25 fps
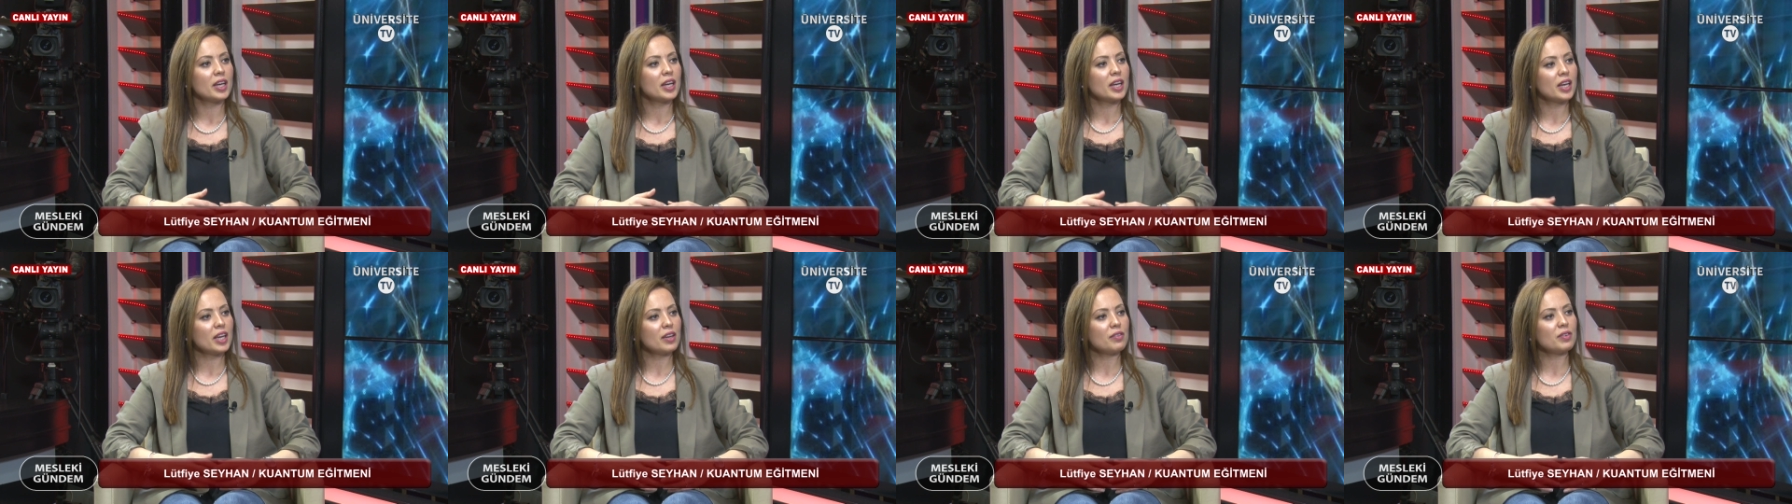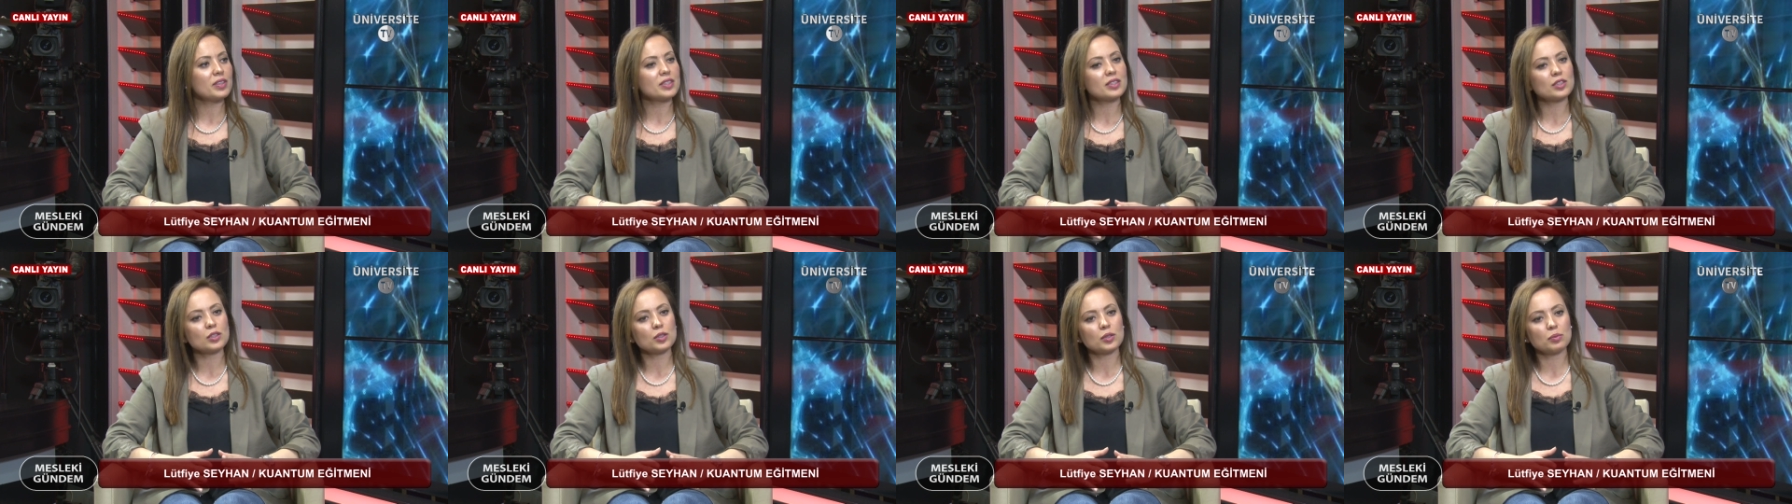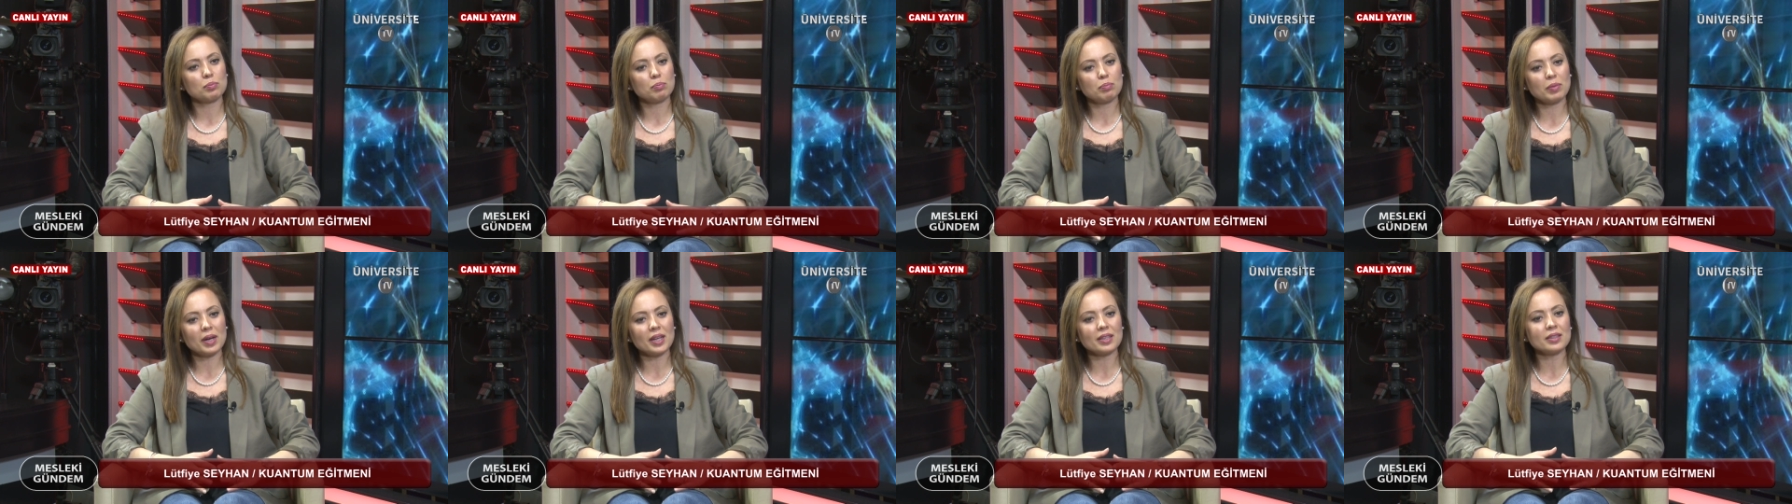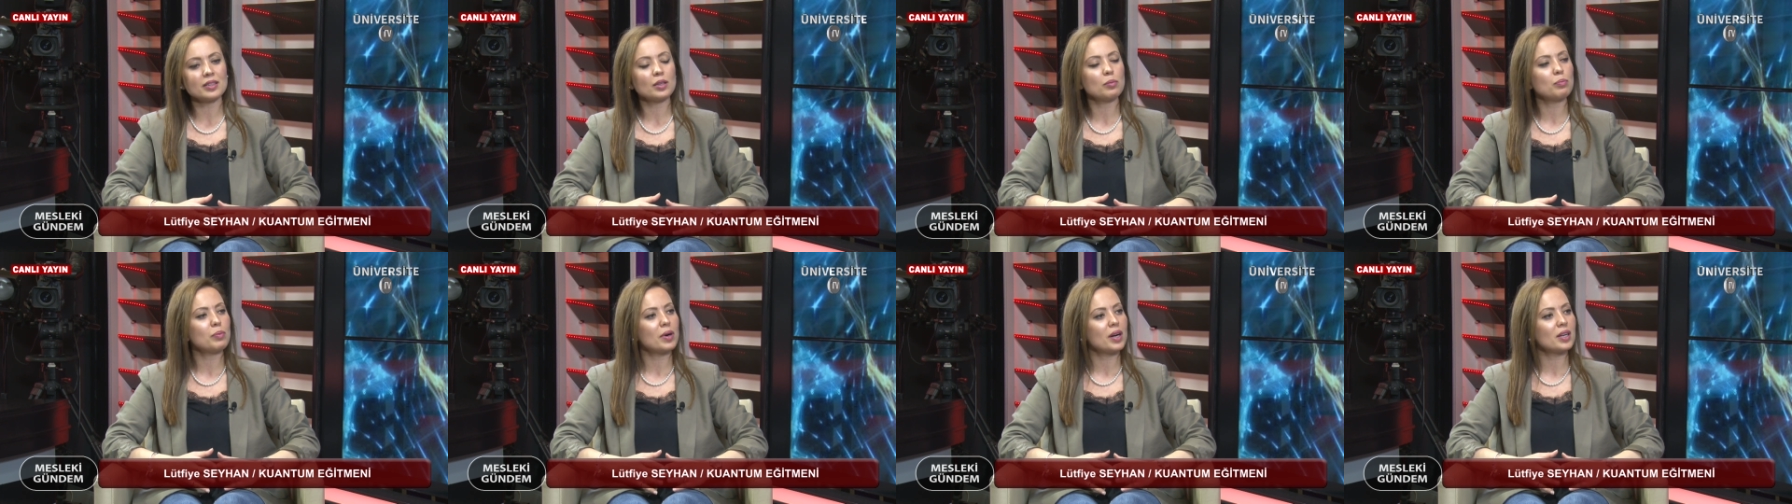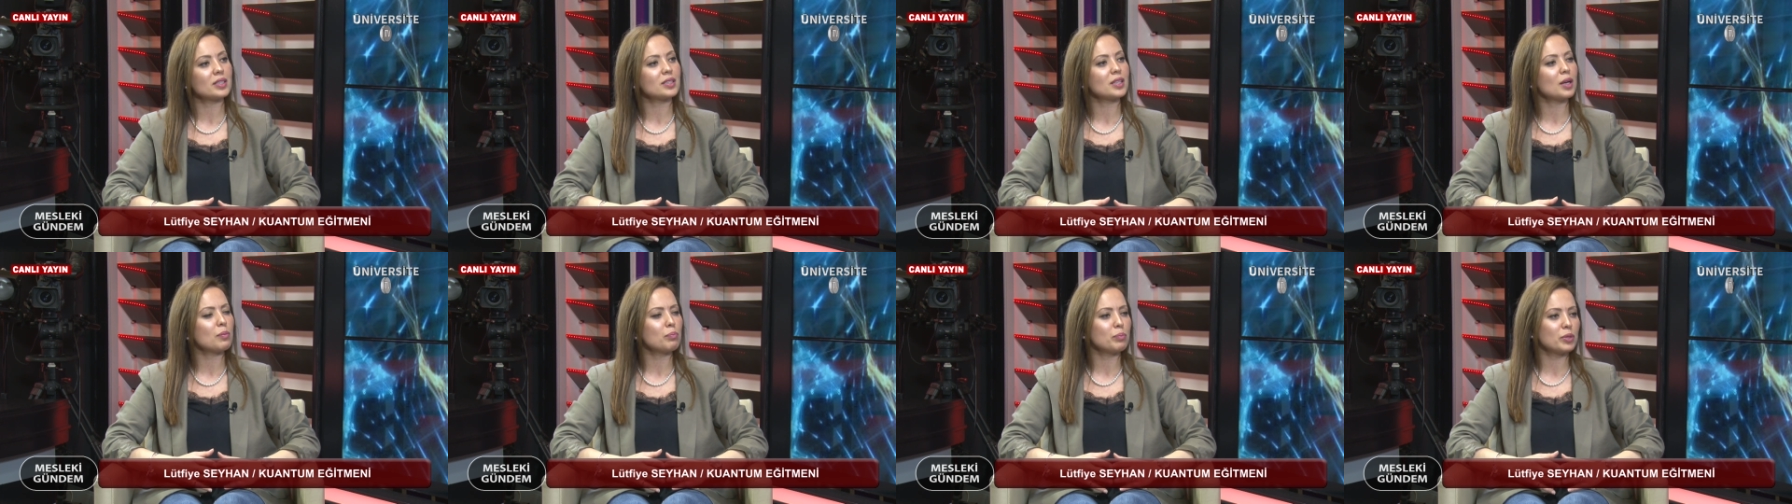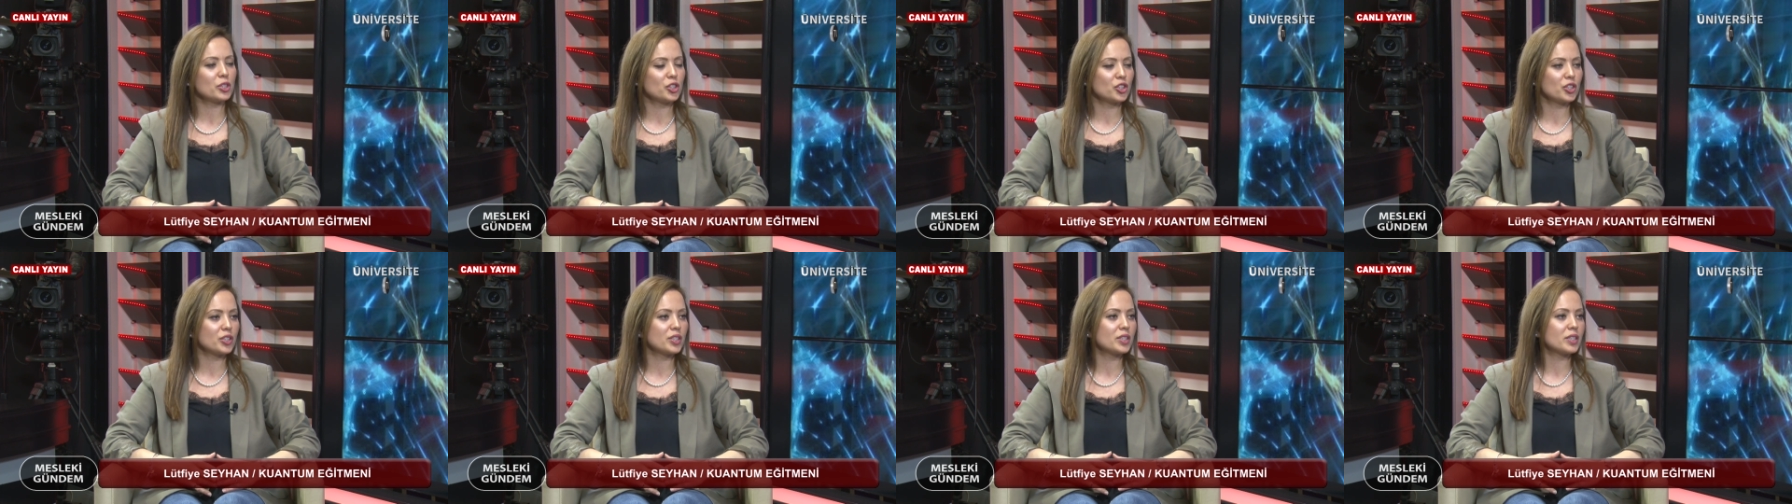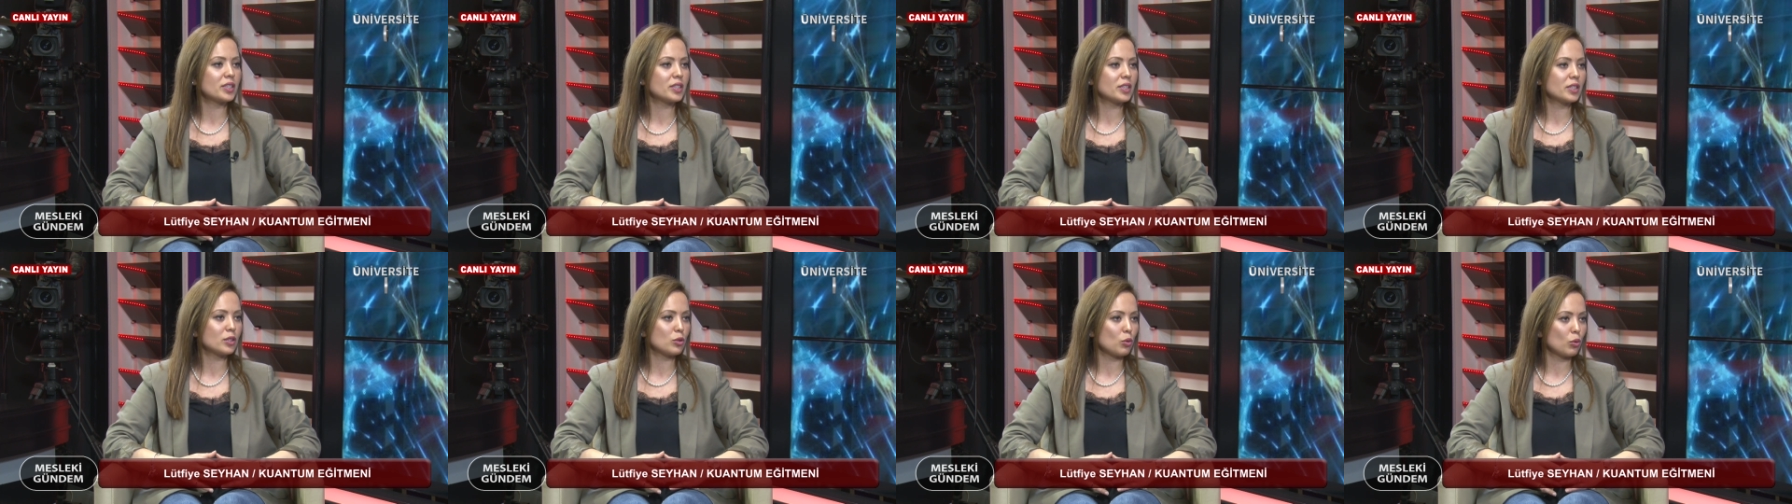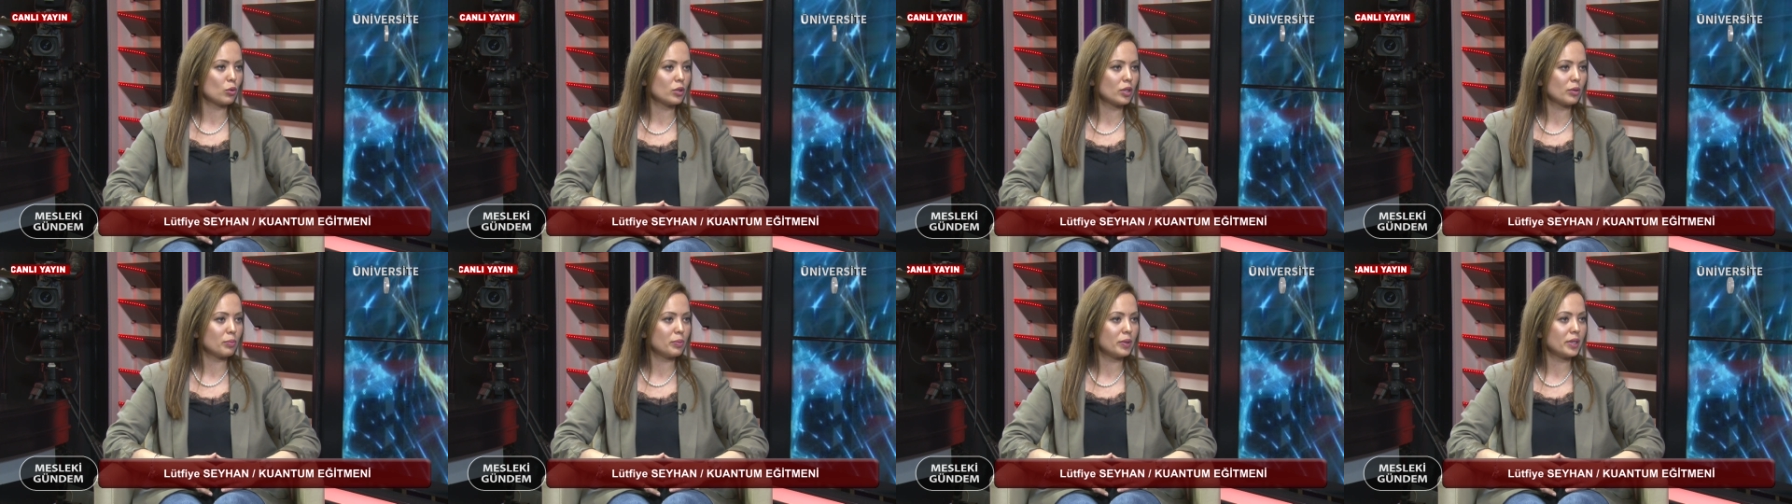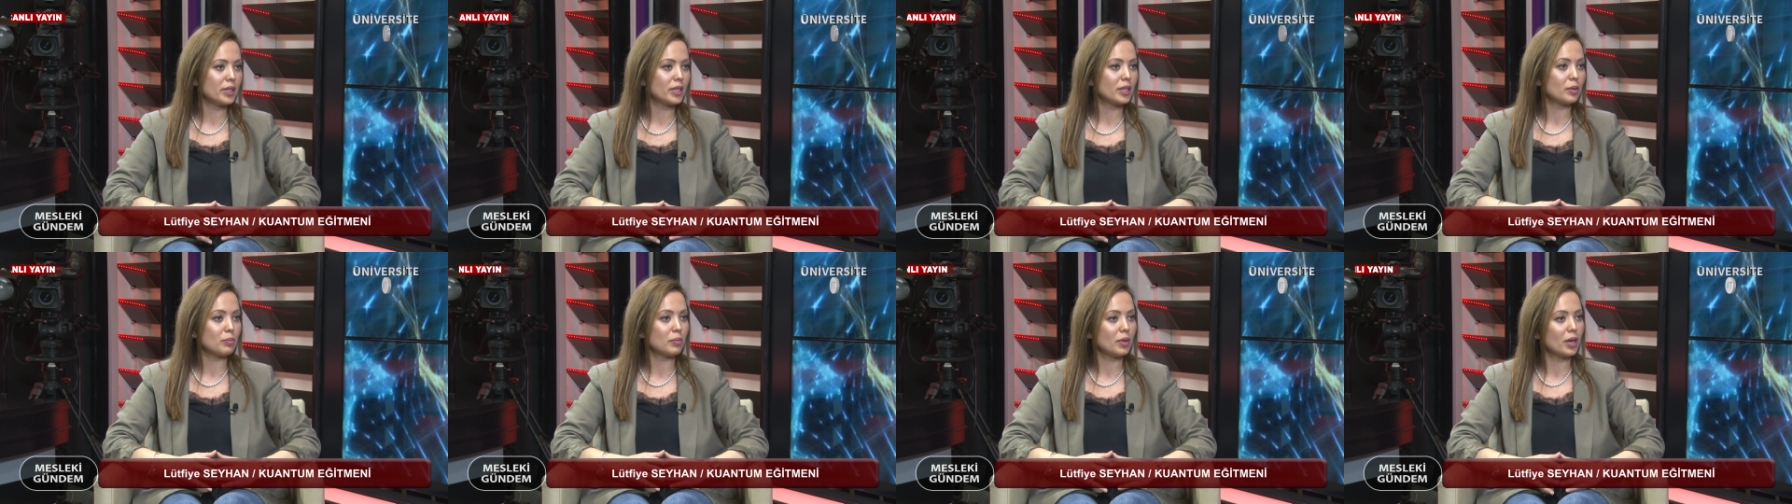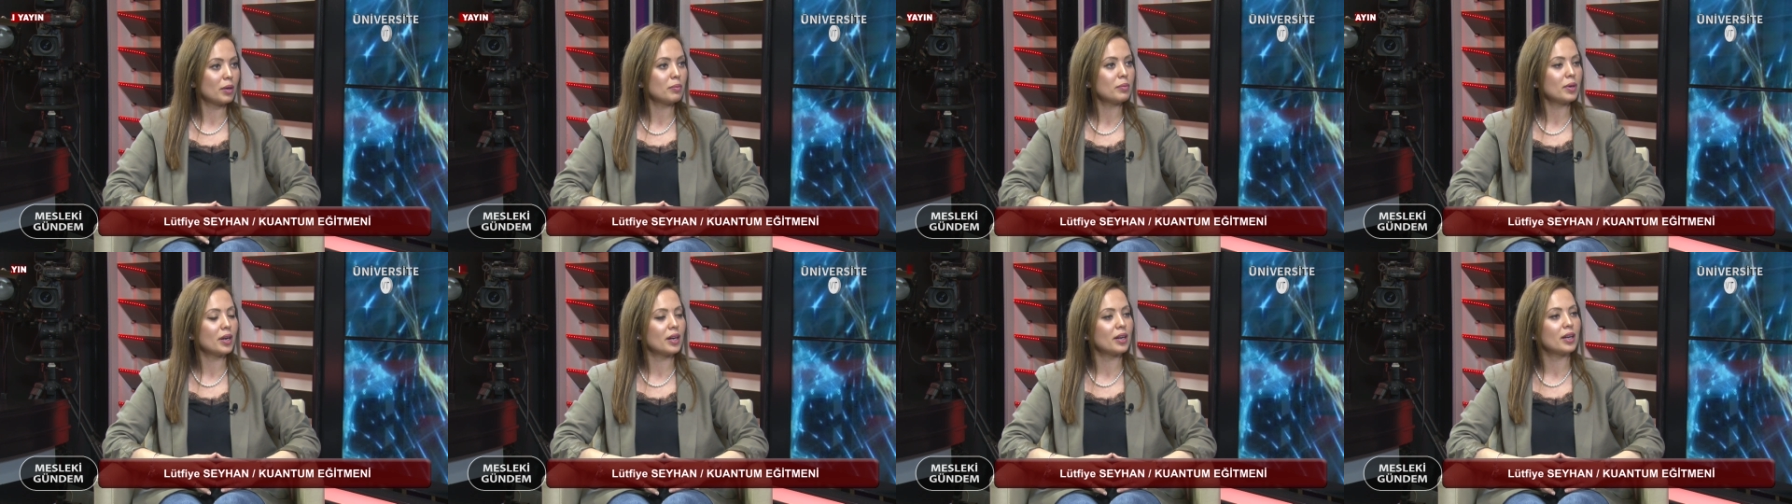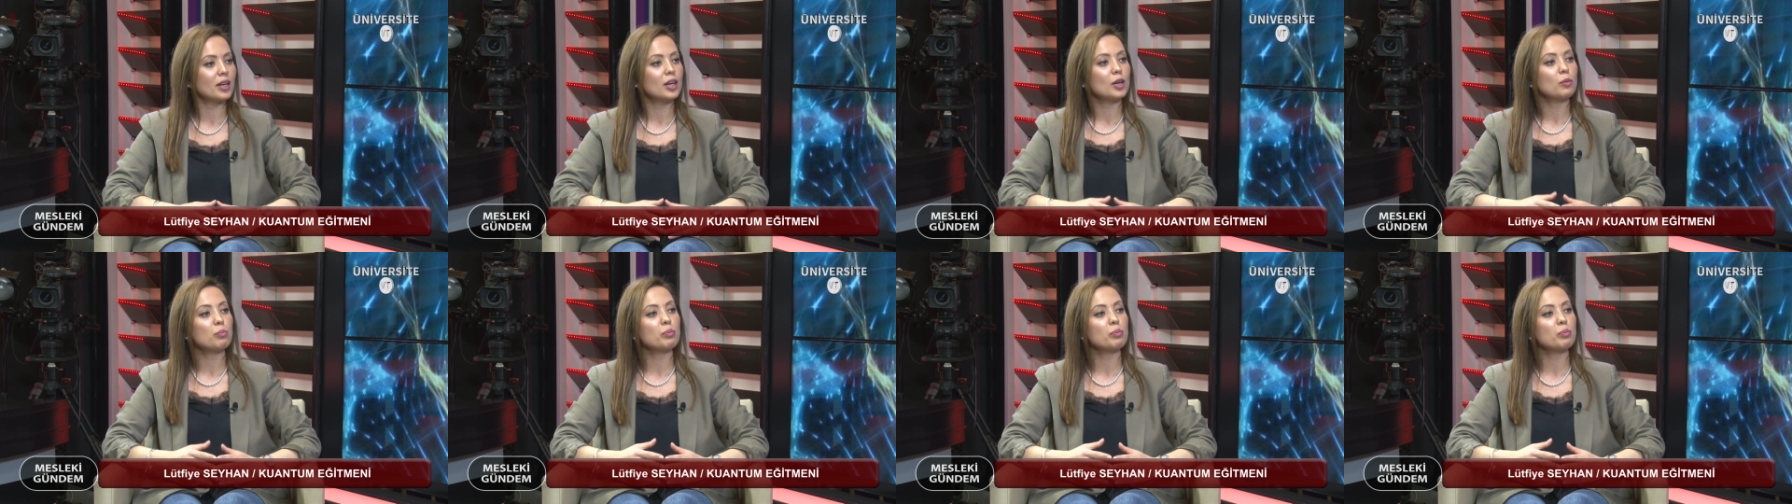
evet ben de bazen başarısız olabilirim ama